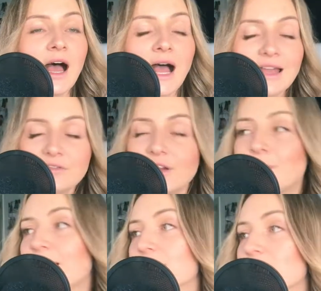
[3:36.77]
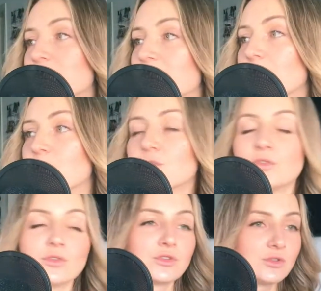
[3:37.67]
einfach mal so 10
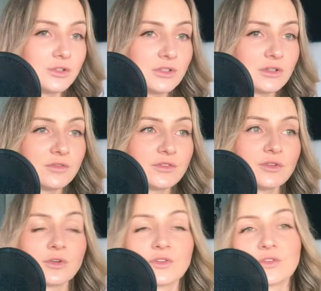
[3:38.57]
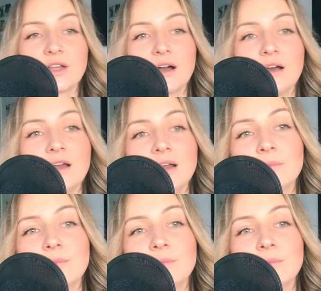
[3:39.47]
Minuten noch durchlüften oder sogar